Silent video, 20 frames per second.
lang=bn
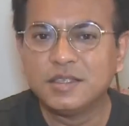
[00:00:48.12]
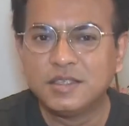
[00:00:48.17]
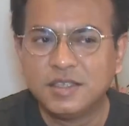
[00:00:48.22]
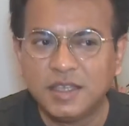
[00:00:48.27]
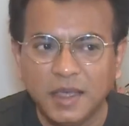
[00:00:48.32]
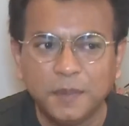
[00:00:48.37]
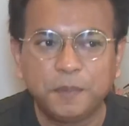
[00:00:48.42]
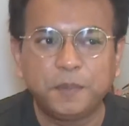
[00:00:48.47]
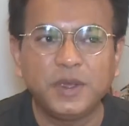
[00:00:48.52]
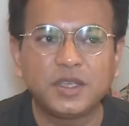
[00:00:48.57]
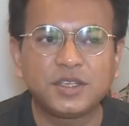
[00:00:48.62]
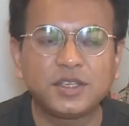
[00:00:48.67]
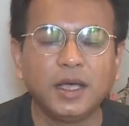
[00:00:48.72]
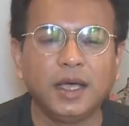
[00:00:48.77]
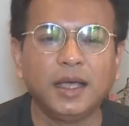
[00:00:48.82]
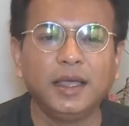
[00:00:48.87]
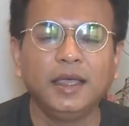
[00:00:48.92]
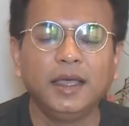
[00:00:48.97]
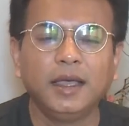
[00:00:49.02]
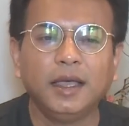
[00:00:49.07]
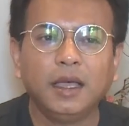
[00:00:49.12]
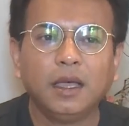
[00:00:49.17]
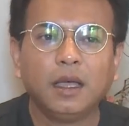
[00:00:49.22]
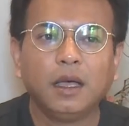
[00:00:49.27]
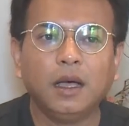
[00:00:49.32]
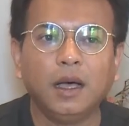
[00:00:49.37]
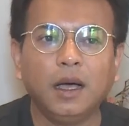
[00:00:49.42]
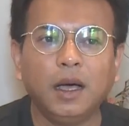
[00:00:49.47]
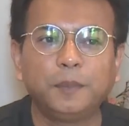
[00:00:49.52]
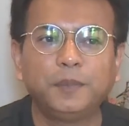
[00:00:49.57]
যে পেশায়
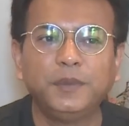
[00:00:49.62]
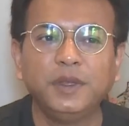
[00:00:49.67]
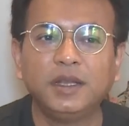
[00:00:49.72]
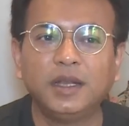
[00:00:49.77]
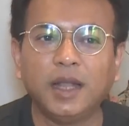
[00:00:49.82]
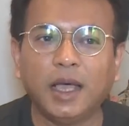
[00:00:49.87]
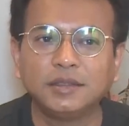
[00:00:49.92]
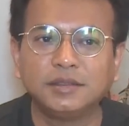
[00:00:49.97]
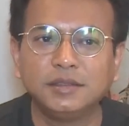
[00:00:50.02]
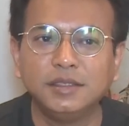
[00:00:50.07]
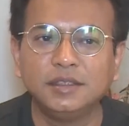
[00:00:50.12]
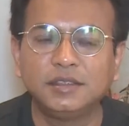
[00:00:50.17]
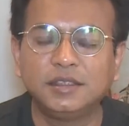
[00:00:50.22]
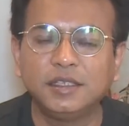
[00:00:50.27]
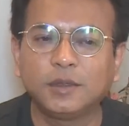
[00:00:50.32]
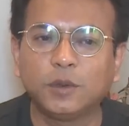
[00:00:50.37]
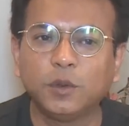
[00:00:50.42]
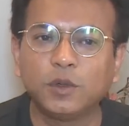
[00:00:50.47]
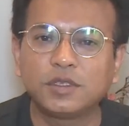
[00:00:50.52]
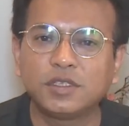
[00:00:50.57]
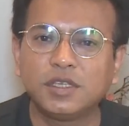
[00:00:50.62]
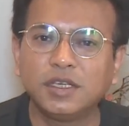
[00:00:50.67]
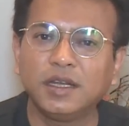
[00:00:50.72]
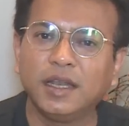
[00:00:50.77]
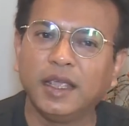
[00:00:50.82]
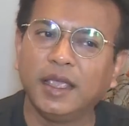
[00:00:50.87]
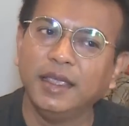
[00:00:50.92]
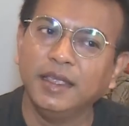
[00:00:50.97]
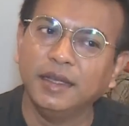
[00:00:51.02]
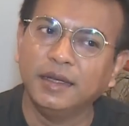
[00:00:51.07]
আপনি রাজনীতি করছেন
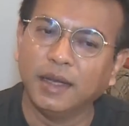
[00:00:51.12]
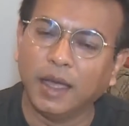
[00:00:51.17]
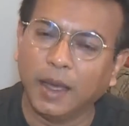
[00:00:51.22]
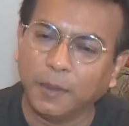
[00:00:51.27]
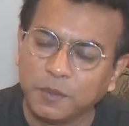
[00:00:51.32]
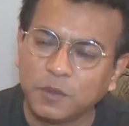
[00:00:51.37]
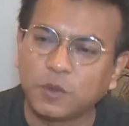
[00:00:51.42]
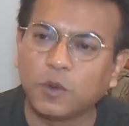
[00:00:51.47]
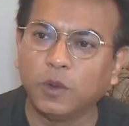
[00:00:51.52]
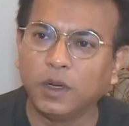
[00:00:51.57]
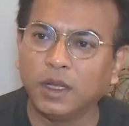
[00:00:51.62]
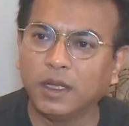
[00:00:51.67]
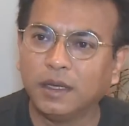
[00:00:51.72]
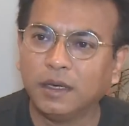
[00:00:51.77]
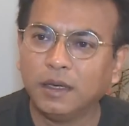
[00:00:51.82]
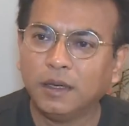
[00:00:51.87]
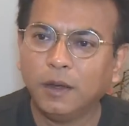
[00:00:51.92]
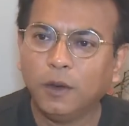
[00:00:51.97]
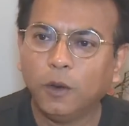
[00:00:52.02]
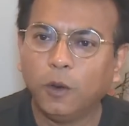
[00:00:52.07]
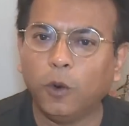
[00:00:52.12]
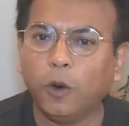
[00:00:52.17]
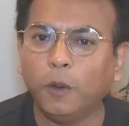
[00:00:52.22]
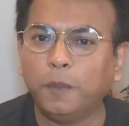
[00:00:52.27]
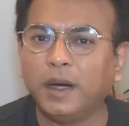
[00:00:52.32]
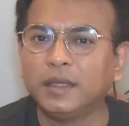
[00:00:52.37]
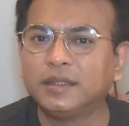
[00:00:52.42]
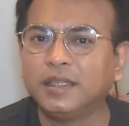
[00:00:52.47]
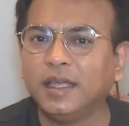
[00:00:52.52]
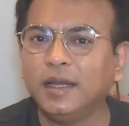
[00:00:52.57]
এই নাম করে
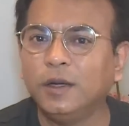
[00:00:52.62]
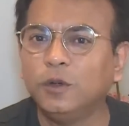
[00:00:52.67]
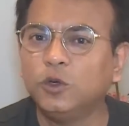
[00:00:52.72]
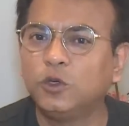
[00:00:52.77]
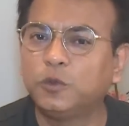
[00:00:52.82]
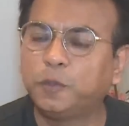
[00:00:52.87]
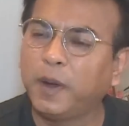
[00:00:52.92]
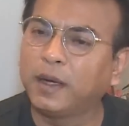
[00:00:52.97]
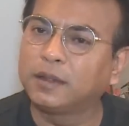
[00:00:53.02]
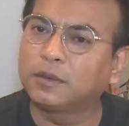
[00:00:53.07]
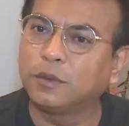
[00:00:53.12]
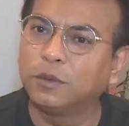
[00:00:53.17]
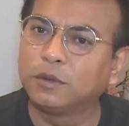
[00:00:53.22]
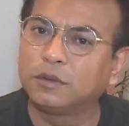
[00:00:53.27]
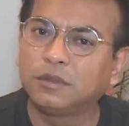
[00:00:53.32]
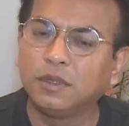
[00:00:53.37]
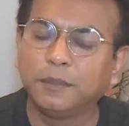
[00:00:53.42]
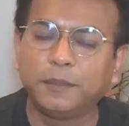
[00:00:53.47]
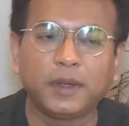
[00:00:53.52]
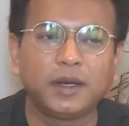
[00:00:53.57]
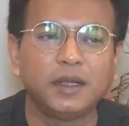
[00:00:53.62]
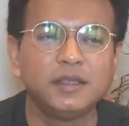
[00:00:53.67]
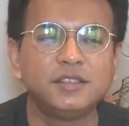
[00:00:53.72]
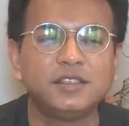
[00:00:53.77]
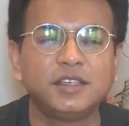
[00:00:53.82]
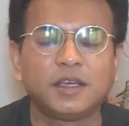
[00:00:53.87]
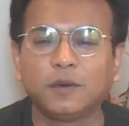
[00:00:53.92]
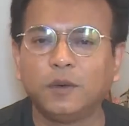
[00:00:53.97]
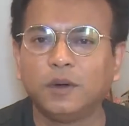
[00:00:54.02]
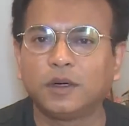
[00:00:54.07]
অবাধে লুটপাট করতে পারেন
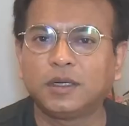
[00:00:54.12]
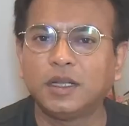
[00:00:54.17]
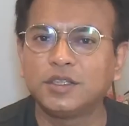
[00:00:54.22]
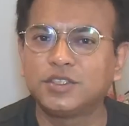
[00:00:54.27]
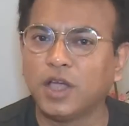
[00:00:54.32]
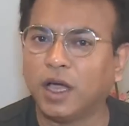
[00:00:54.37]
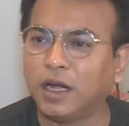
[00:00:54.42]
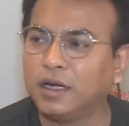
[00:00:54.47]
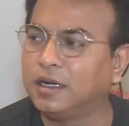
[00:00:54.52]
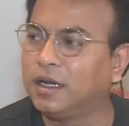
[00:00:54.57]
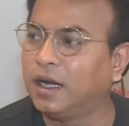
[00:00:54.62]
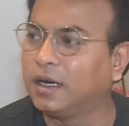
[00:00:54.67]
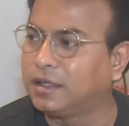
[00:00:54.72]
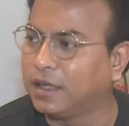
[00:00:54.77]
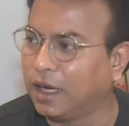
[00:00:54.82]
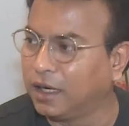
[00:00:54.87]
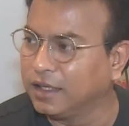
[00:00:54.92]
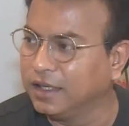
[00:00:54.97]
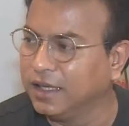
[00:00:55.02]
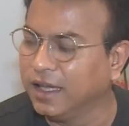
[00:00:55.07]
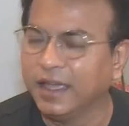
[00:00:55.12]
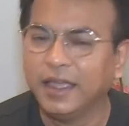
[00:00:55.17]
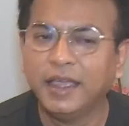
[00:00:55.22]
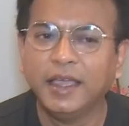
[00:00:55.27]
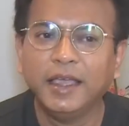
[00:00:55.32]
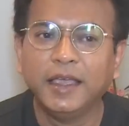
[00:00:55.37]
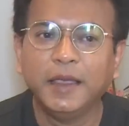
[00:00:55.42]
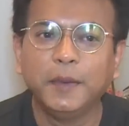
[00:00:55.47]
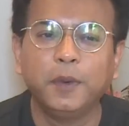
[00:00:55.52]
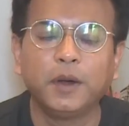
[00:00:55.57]
যে কোনো একটা ঝান্ডা টাঙিয়ে
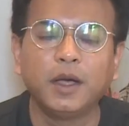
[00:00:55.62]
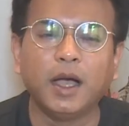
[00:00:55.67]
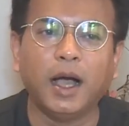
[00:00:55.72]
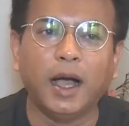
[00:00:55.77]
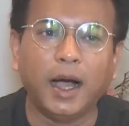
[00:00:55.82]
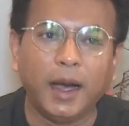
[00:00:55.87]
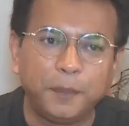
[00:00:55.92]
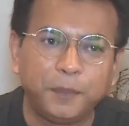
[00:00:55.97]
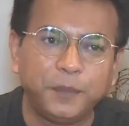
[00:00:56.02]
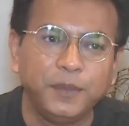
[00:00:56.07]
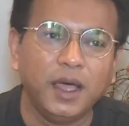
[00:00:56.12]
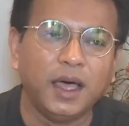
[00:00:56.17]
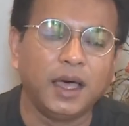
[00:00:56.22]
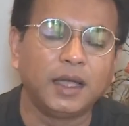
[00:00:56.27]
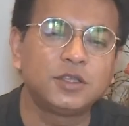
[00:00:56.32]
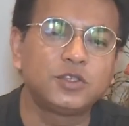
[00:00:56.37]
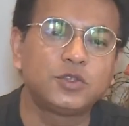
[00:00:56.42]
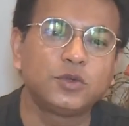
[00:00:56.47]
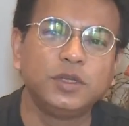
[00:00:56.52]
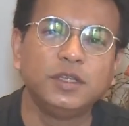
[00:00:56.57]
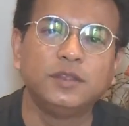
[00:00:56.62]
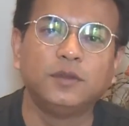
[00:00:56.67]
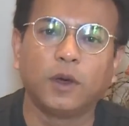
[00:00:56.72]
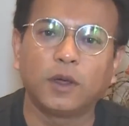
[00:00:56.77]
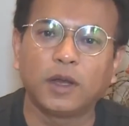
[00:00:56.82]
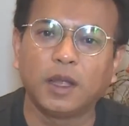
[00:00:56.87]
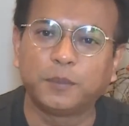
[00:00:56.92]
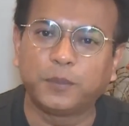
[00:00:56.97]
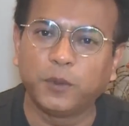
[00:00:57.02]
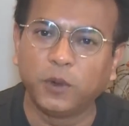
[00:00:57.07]
এবং আপনার চুরি
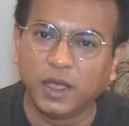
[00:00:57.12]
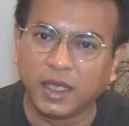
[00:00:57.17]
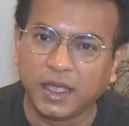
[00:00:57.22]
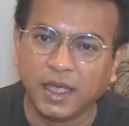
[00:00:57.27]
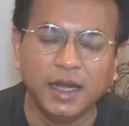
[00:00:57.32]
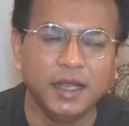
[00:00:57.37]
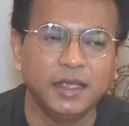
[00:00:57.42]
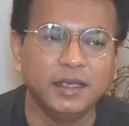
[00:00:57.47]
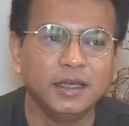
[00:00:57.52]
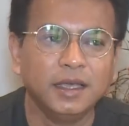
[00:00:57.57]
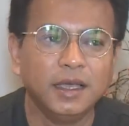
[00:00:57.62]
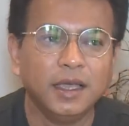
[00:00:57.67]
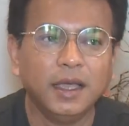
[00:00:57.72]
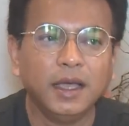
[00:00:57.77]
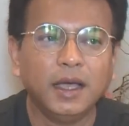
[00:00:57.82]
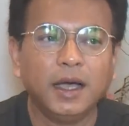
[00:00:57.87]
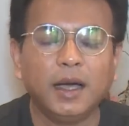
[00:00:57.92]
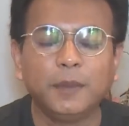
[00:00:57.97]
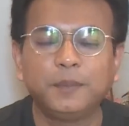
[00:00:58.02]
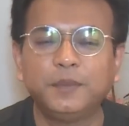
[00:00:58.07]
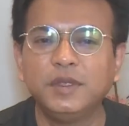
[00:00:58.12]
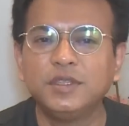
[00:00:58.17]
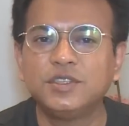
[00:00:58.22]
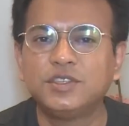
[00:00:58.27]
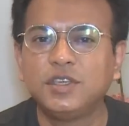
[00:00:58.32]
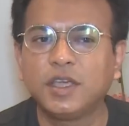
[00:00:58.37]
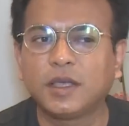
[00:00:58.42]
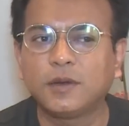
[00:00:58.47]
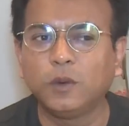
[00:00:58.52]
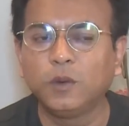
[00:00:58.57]
ধরা পড়ে গেলেই আপনি
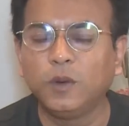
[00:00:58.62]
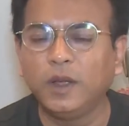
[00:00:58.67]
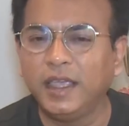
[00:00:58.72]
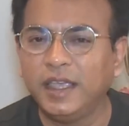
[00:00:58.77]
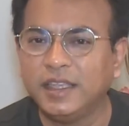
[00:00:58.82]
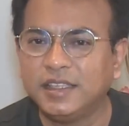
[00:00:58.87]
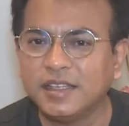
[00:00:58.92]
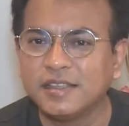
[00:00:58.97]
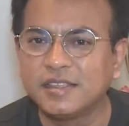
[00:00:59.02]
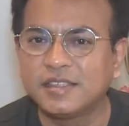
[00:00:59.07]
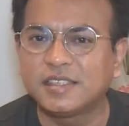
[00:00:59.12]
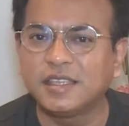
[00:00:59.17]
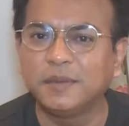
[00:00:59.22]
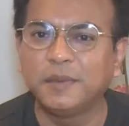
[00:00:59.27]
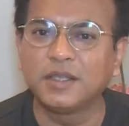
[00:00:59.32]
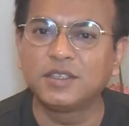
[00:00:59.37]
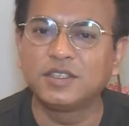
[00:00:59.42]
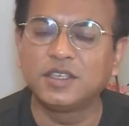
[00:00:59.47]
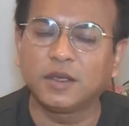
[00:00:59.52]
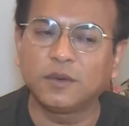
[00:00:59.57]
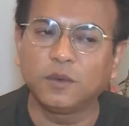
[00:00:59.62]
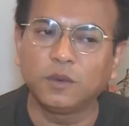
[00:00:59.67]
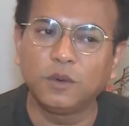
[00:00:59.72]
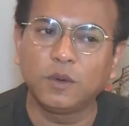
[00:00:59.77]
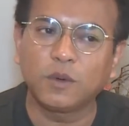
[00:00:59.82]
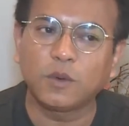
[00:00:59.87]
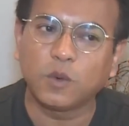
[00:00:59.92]
যে কোনো এজেন্সি বা যে কোনো